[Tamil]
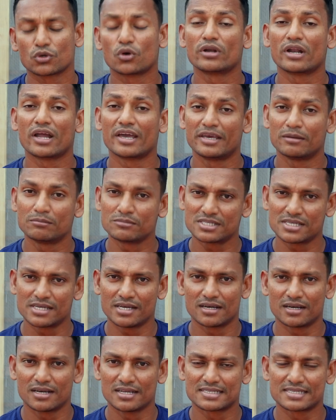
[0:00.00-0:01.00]
ஸோ நான்
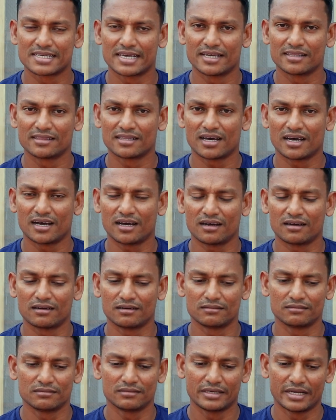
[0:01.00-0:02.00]
எம்சிஎனில் சேர்ந்தால்
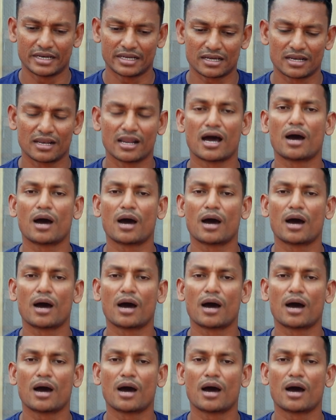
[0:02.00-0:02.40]
எனக்கு